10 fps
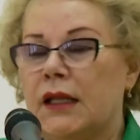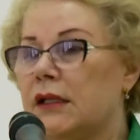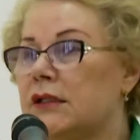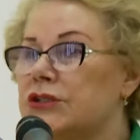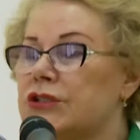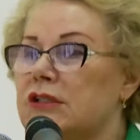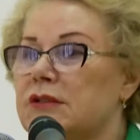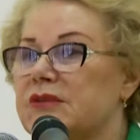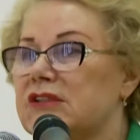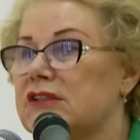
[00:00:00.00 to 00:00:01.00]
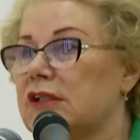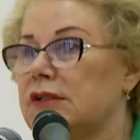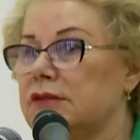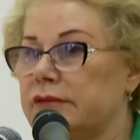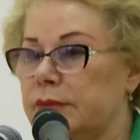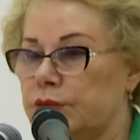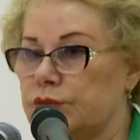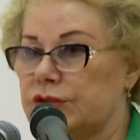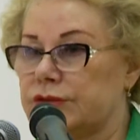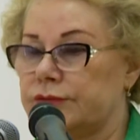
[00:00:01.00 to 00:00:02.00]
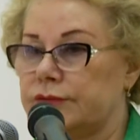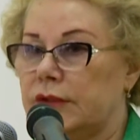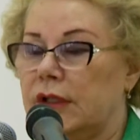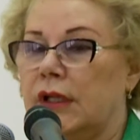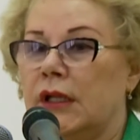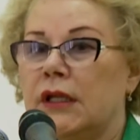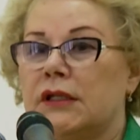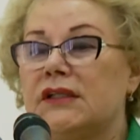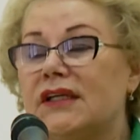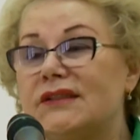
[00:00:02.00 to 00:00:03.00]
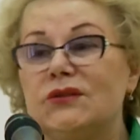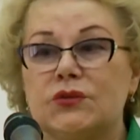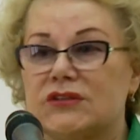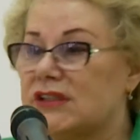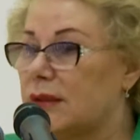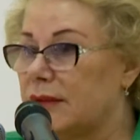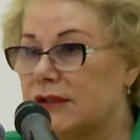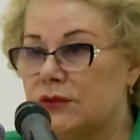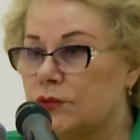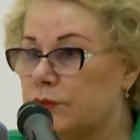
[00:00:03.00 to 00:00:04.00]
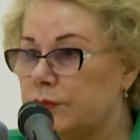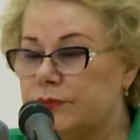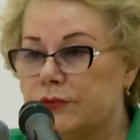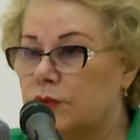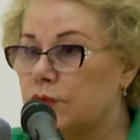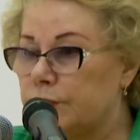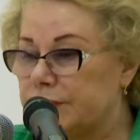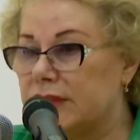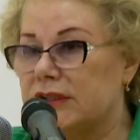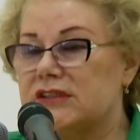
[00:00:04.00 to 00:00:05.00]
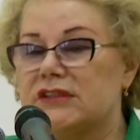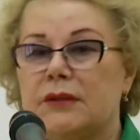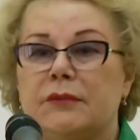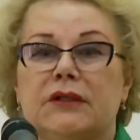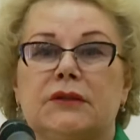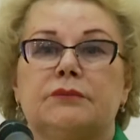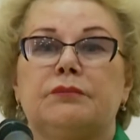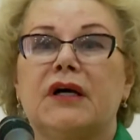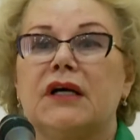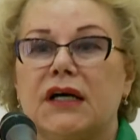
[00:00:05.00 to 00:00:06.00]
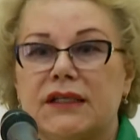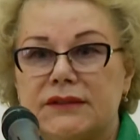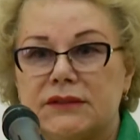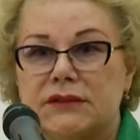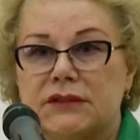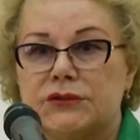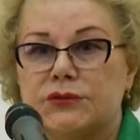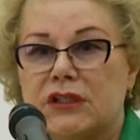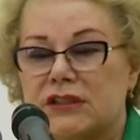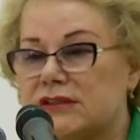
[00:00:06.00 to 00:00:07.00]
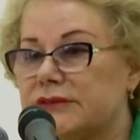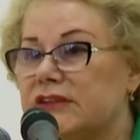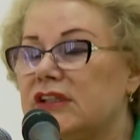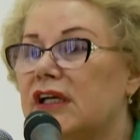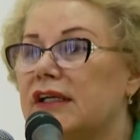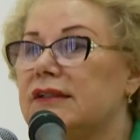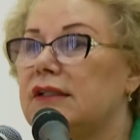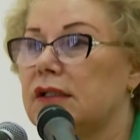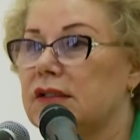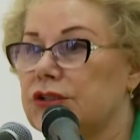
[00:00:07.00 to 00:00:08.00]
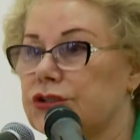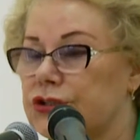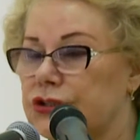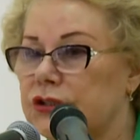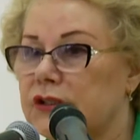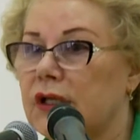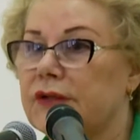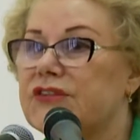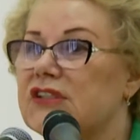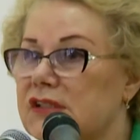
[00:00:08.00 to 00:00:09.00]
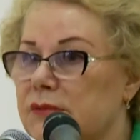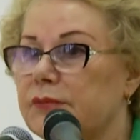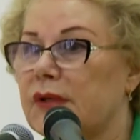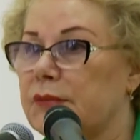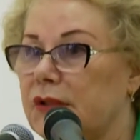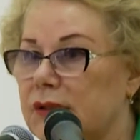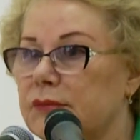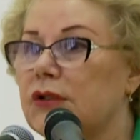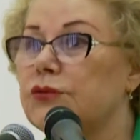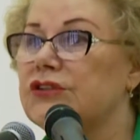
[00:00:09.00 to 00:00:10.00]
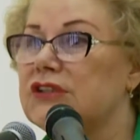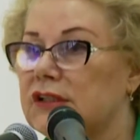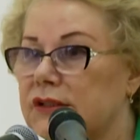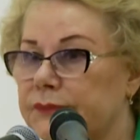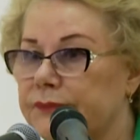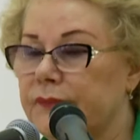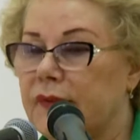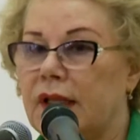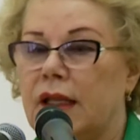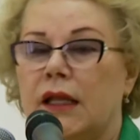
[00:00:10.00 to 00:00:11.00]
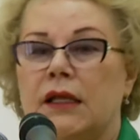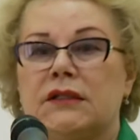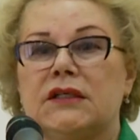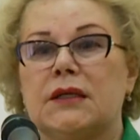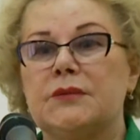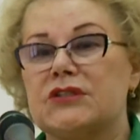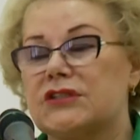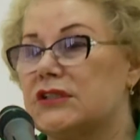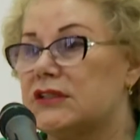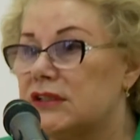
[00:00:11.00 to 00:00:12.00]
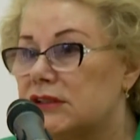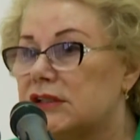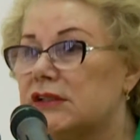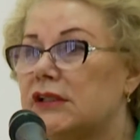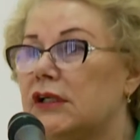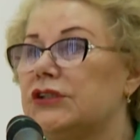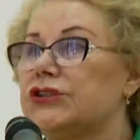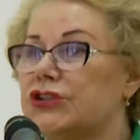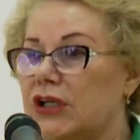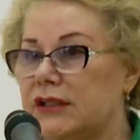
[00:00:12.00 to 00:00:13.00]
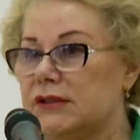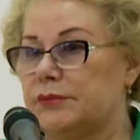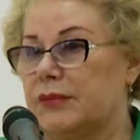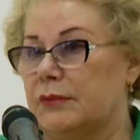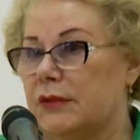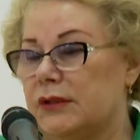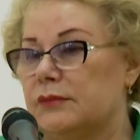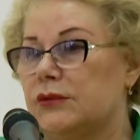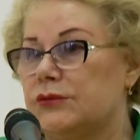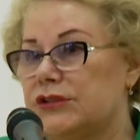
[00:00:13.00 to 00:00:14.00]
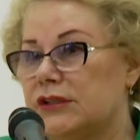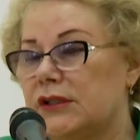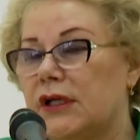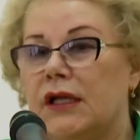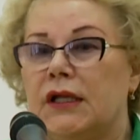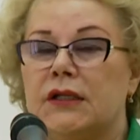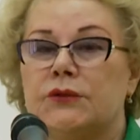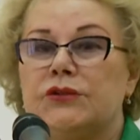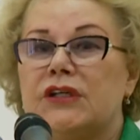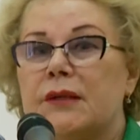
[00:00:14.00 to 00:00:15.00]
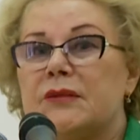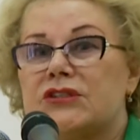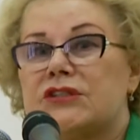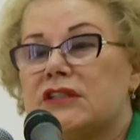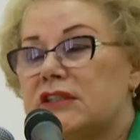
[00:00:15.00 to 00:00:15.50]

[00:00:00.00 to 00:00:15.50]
решением социальных вопросов. Ни одно самое крупное, самое богатое государство никогда не решит все проблемы людей – некоммерческий сектор решает проблемы людей. Но некоммерческий